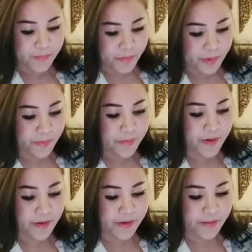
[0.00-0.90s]
พิมพ์มา
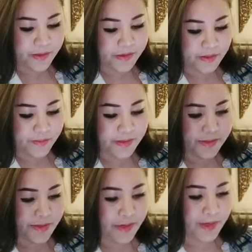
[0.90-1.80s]
เลยว่าฉันมี
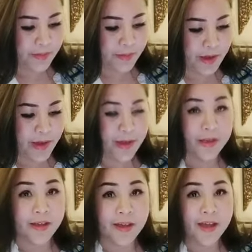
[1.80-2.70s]
เสน่ห์มาก
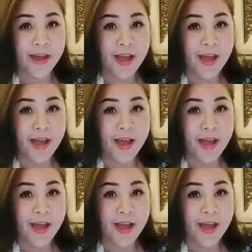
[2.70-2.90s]
อ่า